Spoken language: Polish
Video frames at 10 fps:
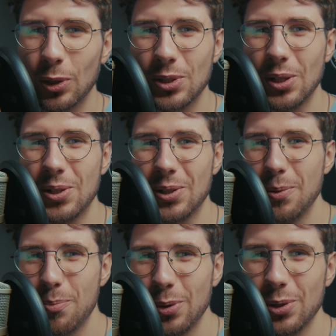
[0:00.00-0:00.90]

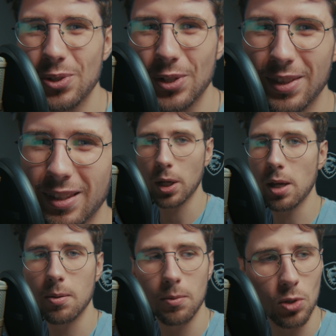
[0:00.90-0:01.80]
toksyczny bullshit.
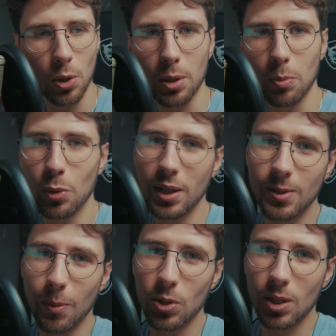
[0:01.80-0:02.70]
Okej, okay, sorry,
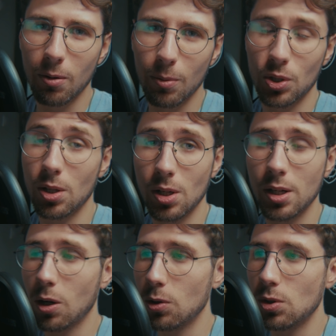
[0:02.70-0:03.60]
błędnie myślałem, że
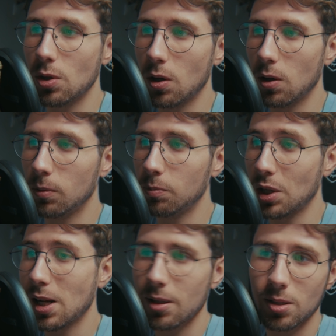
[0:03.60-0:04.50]
jeżeli chodzi o
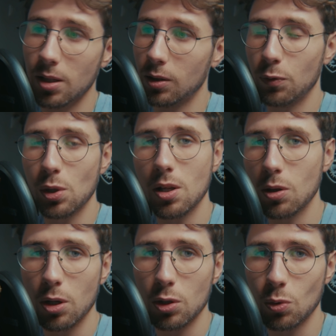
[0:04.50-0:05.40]
relacje dwójki
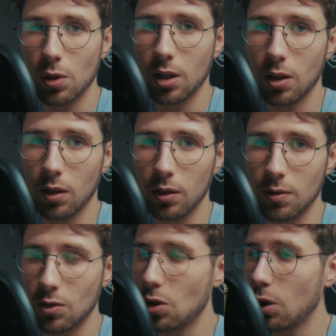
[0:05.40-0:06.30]
dorosłych,
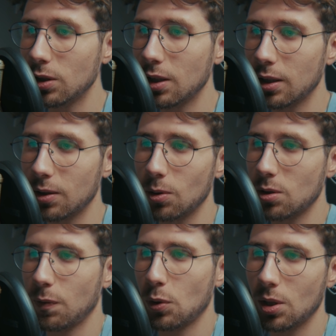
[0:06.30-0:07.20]
zdolnych do
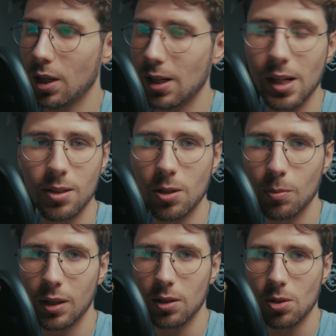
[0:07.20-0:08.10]
stworzenia relacji
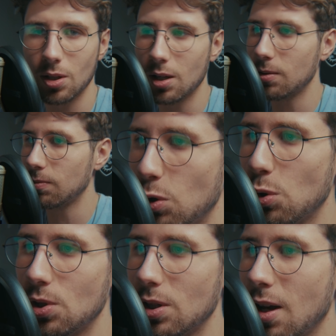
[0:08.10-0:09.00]
romantycznej
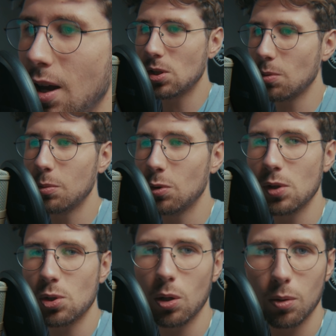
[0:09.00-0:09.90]
ludzi, będziemy
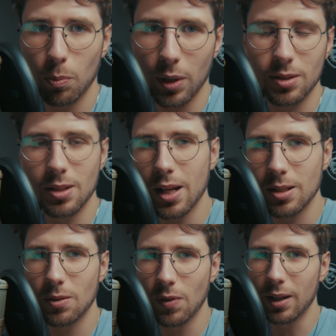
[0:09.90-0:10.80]
mówić o
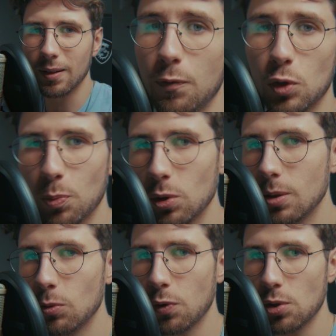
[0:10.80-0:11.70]
partnerstwie, o
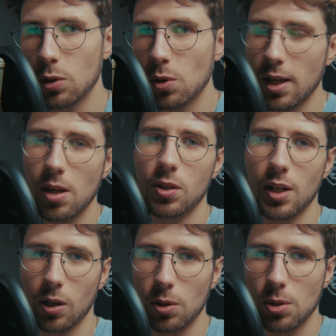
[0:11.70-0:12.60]
wspólnym tworzeniu jakiejś
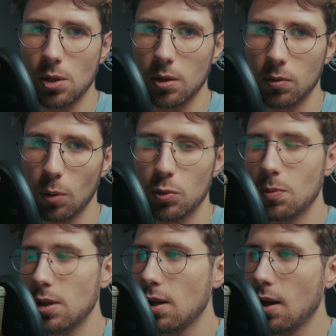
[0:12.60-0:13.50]
jakości. To
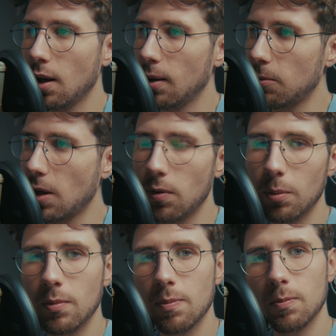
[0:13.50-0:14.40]
brzmi, nie
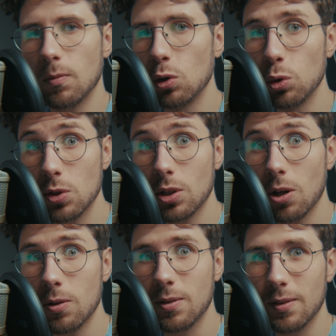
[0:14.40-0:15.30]
wiem, ludzko?